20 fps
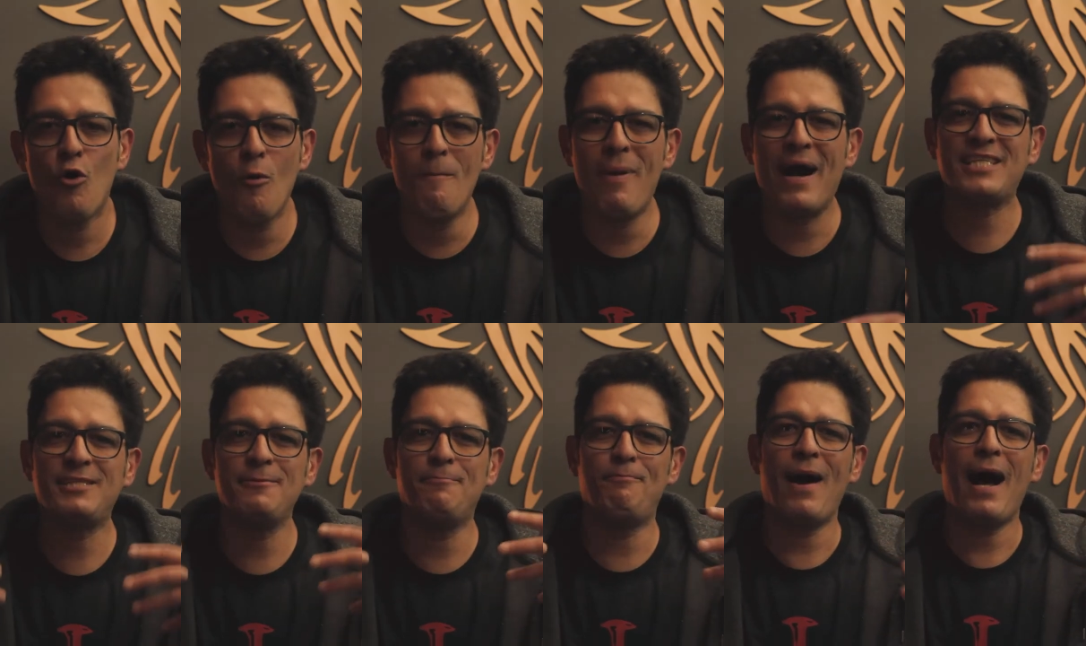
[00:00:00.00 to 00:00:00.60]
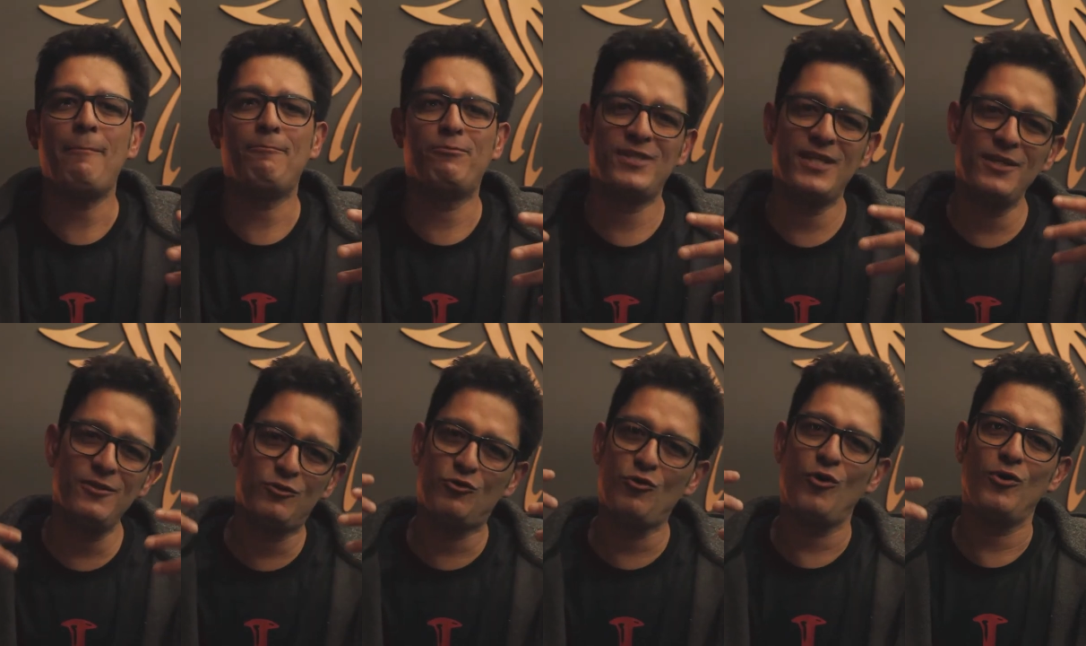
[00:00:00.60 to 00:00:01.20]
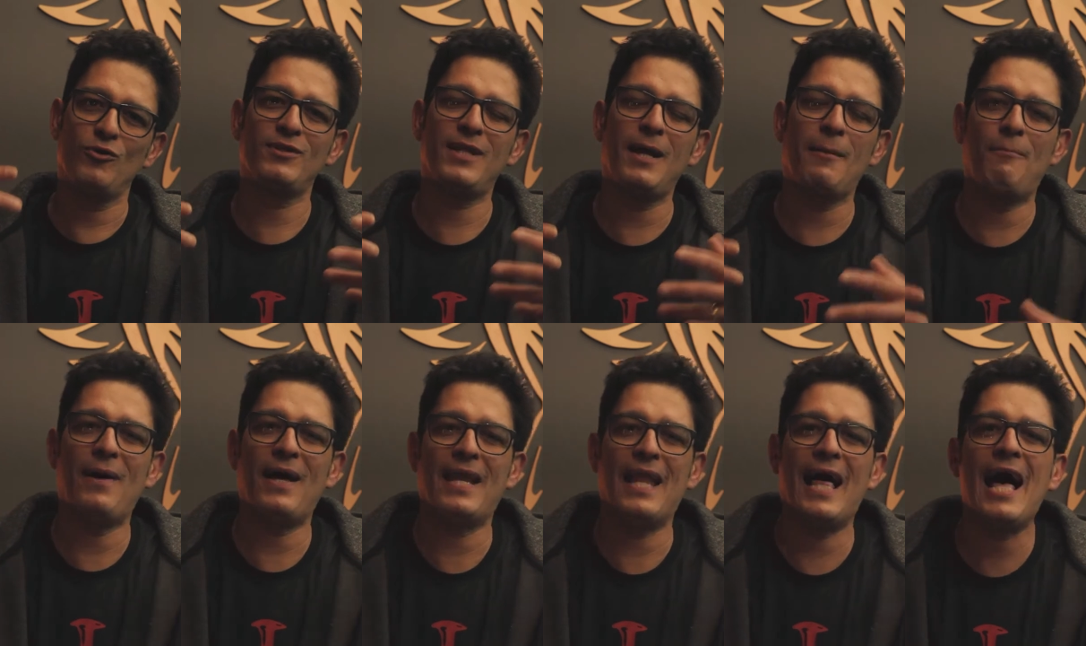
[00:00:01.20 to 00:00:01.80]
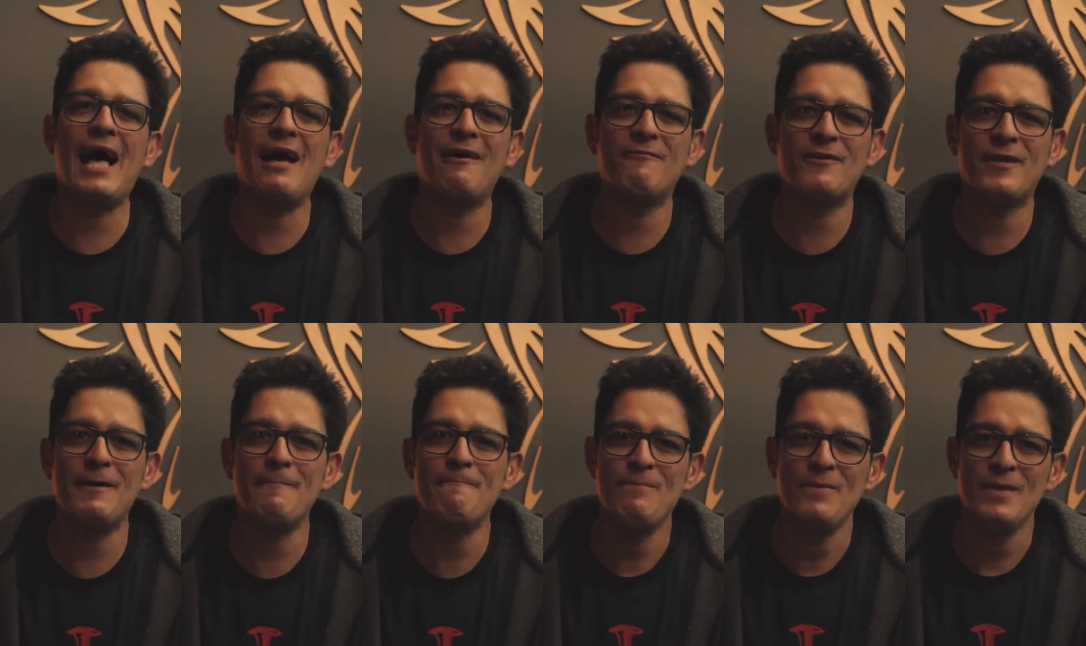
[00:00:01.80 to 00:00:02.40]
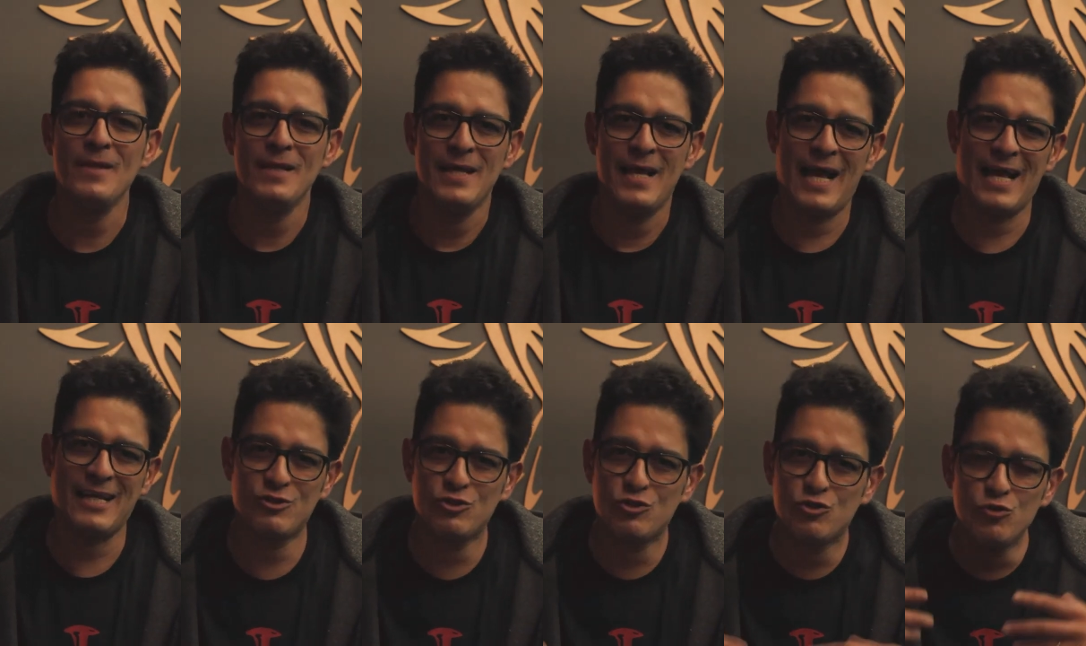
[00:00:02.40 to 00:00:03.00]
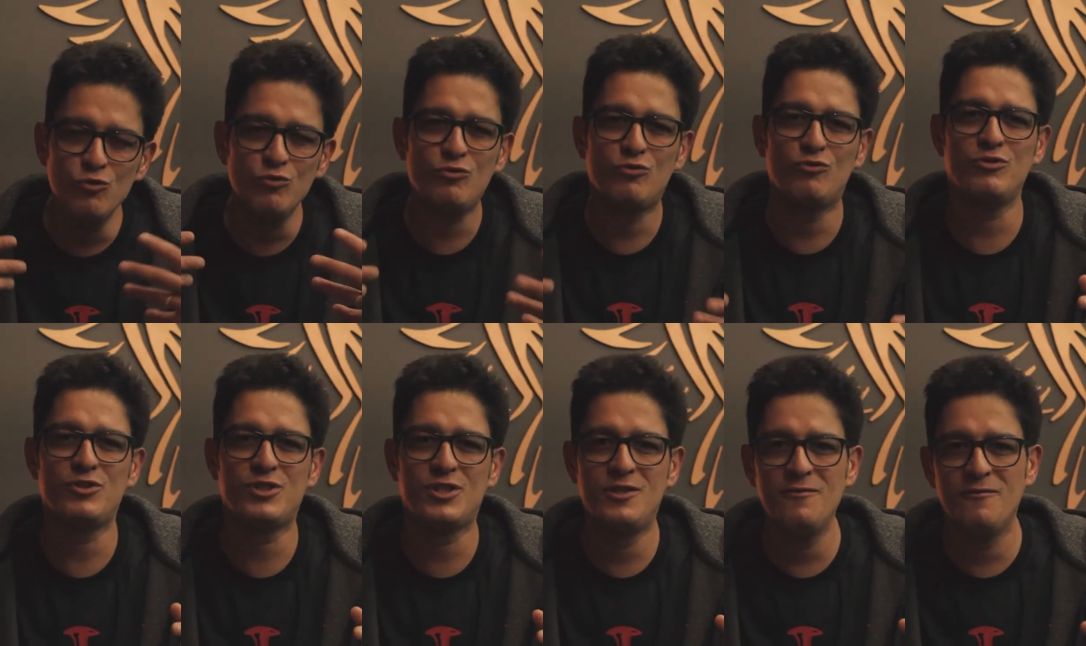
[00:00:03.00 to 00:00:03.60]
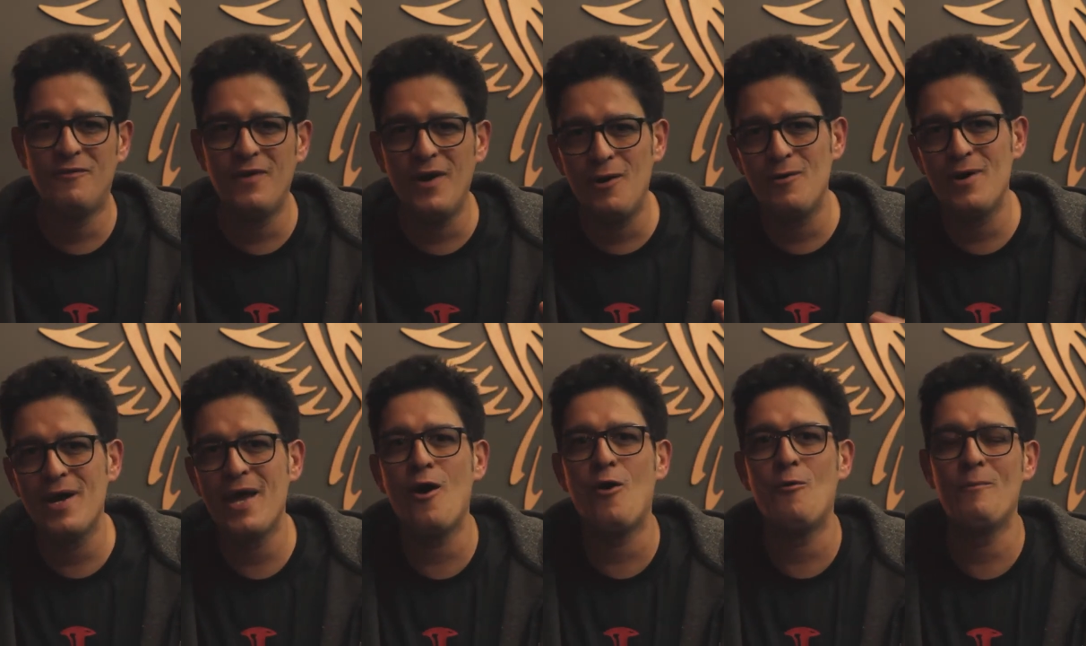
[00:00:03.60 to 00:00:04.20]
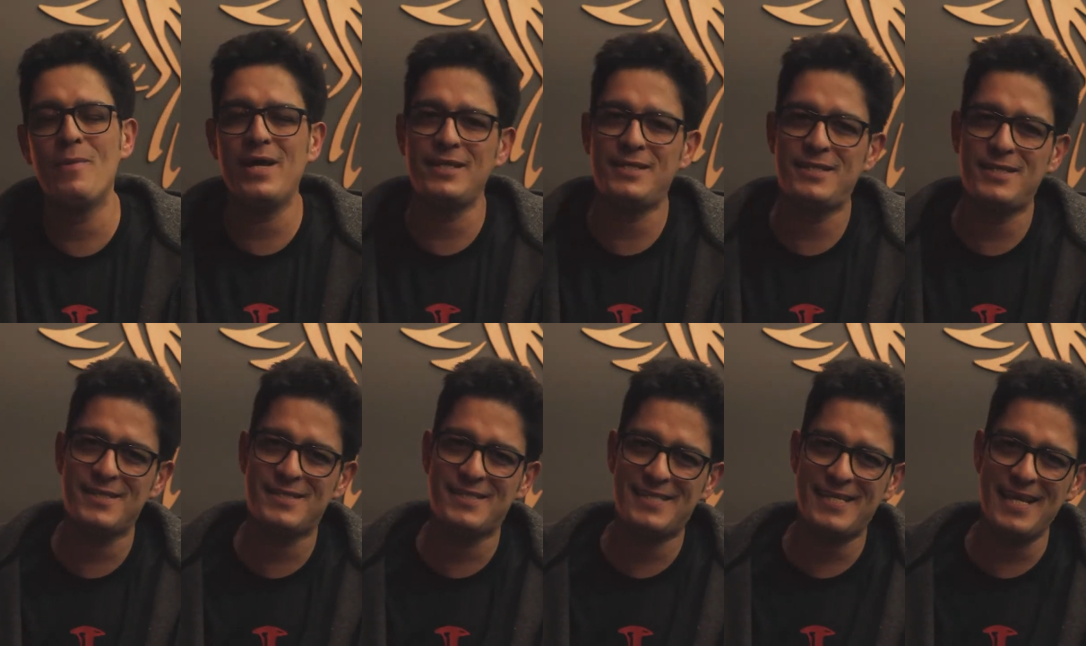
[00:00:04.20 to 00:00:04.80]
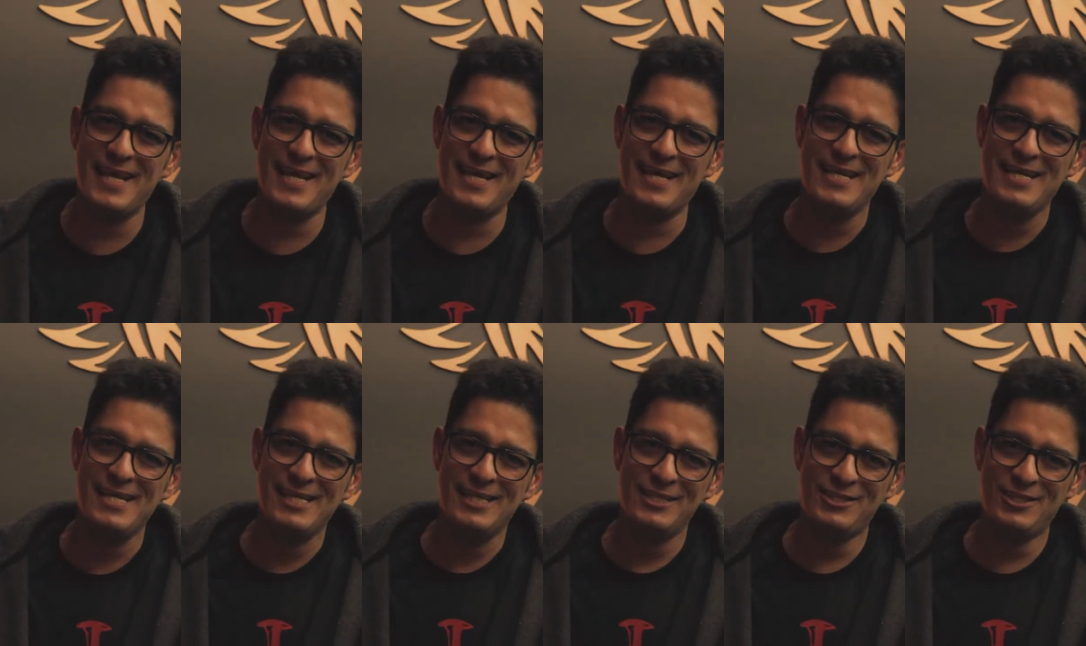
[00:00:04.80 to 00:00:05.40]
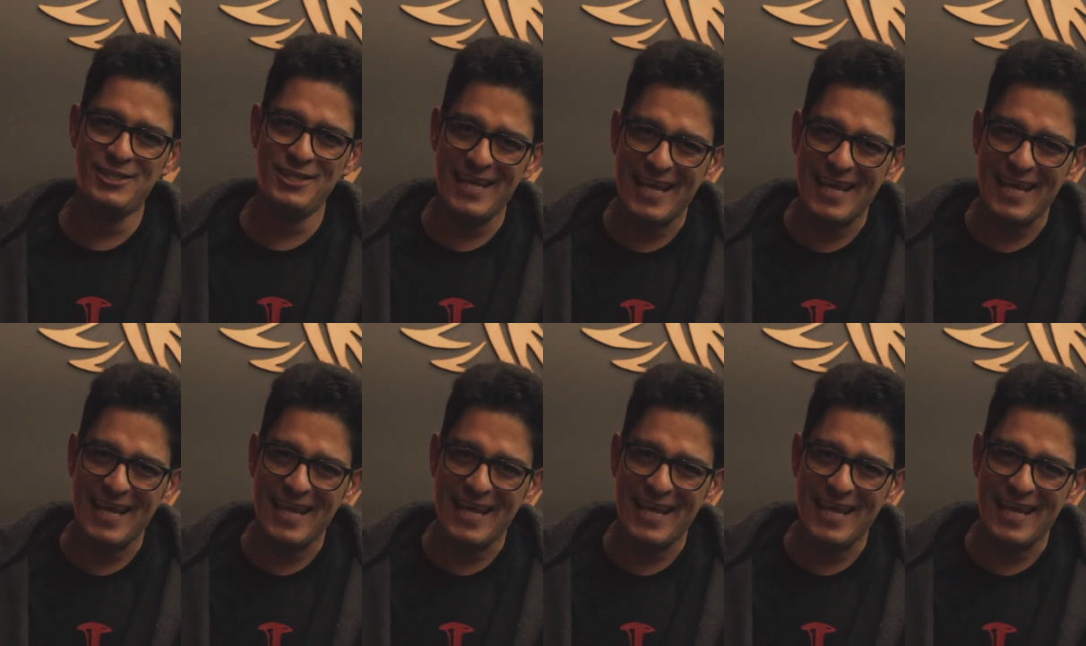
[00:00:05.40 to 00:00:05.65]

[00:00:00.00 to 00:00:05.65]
com bate-papos em torno da palavra, assuntos que vão realmente ser de